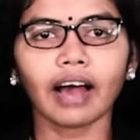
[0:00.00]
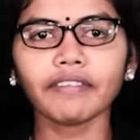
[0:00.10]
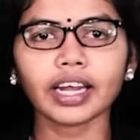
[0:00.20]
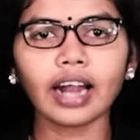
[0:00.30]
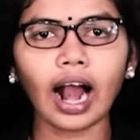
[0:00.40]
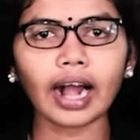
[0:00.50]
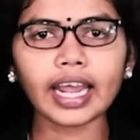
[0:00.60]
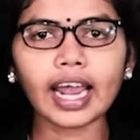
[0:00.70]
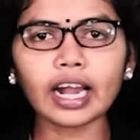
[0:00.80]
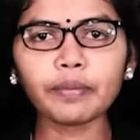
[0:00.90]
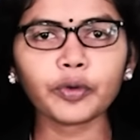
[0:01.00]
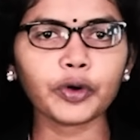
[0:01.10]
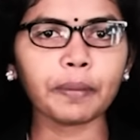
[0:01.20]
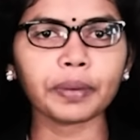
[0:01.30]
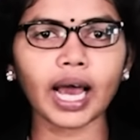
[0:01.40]
அவர் அடையாளம்
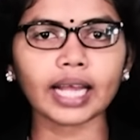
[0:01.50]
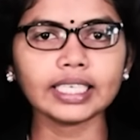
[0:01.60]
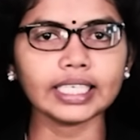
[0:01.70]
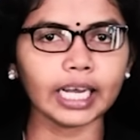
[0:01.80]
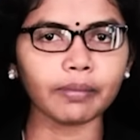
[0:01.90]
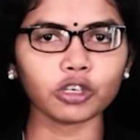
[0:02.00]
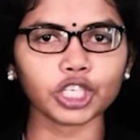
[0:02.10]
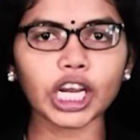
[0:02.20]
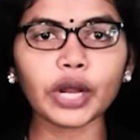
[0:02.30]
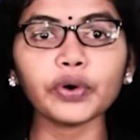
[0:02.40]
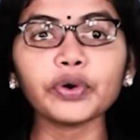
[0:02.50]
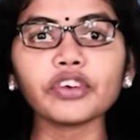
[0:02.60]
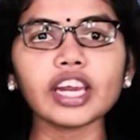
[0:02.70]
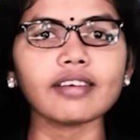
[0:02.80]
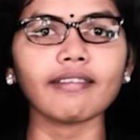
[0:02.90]
குறிப்பிடாத இடம் ஒன்றில்
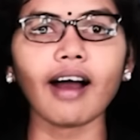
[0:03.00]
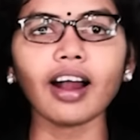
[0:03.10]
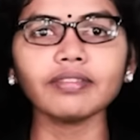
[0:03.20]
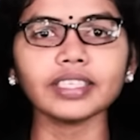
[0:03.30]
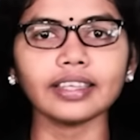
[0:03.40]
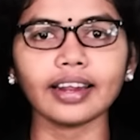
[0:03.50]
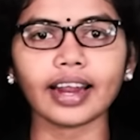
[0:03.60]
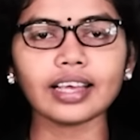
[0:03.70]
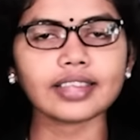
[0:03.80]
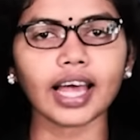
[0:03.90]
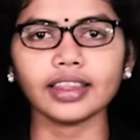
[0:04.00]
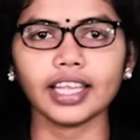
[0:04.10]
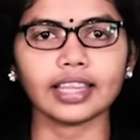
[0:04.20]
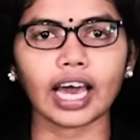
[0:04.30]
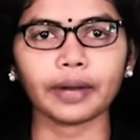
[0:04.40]
உக்ரைன் இராணுவத்தினரை
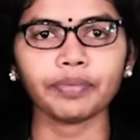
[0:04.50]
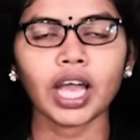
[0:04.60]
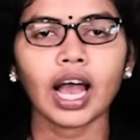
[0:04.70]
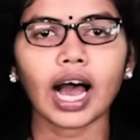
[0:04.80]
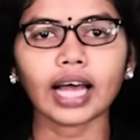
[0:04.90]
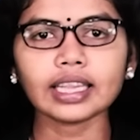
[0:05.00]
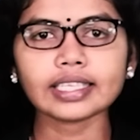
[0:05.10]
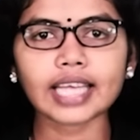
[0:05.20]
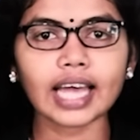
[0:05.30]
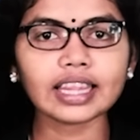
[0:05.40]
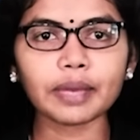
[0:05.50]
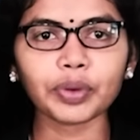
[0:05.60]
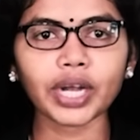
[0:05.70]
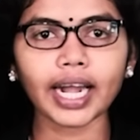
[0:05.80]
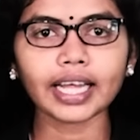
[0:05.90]
சந்தித்தார் அந்த
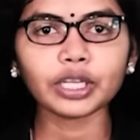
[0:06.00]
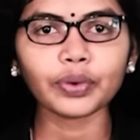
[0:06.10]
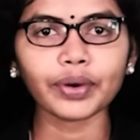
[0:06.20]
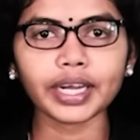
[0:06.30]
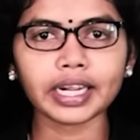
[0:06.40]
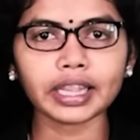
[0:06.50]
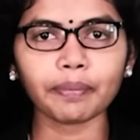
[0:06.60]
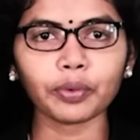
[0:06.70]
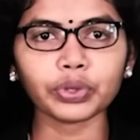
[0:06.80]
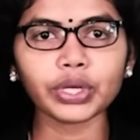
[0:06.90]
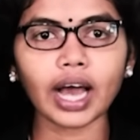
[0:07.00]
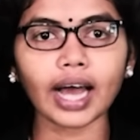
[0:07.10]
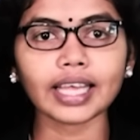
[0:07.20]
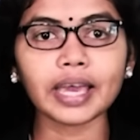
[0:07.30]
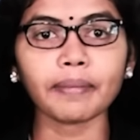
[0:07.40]
சந்திப்பு நடந்து கொண்டிருந்த போது
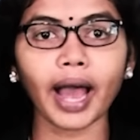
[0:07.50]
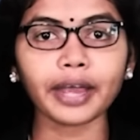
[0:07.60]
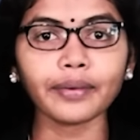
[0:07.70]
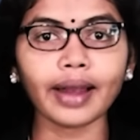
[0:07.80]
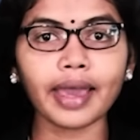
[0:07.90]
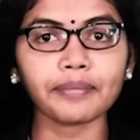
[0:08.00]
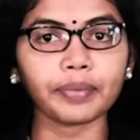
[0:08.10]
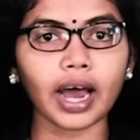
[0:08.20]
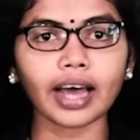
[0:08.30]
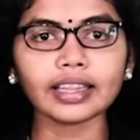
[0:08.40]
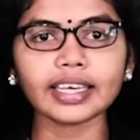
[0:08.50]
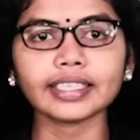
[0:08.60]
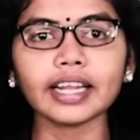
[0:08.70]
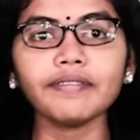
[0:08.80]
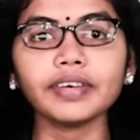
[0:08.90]
அதை மைக்கோலை
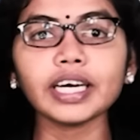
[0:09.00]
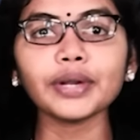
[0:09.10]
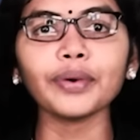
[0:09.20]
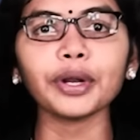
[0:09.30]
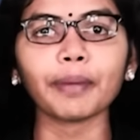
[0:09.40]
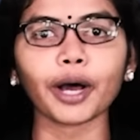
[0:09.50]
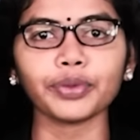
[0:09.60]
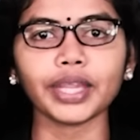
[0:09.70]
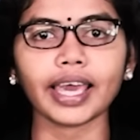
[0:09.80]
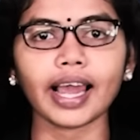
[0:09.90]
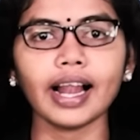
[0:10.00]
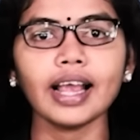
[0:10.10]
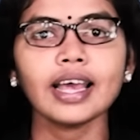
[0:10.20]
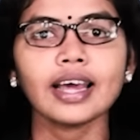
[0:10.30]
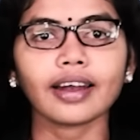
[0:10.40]
பிராந்தியத்தில் வேறு ஒரு பகுதியில்
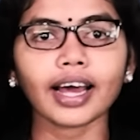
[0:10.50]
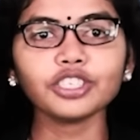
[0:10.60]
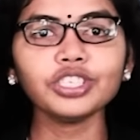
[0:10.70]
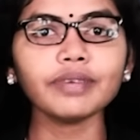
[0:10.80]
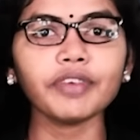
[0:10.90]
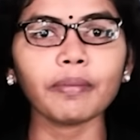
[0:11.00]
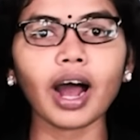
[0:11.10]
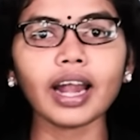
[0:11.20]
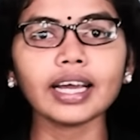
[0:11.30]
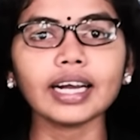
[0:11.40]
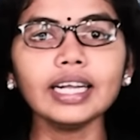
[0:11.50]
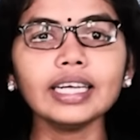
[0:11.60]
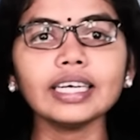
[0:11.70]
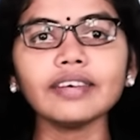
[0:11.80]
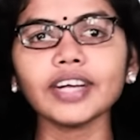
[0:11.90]
ரஷ்ய விமானங்கள்
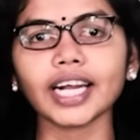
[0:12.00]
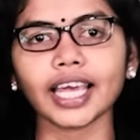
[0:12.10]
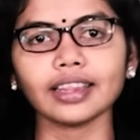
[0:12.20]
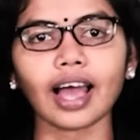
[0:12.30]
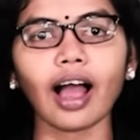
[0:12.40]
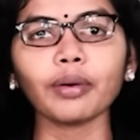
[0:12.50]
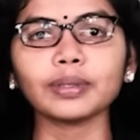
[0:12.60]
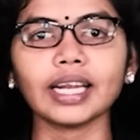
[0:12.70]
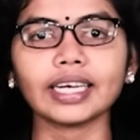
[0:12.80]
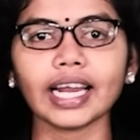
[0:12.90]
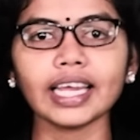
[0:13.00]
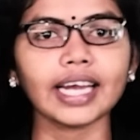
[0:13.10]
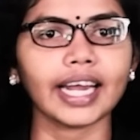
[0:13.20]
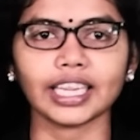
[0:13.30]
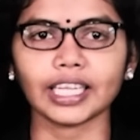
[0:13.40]
ஏவுகணை தாக்குதல்களை
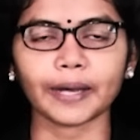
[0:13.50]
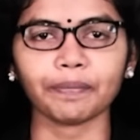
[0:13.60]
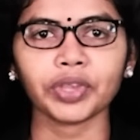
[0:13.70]
நடத்தின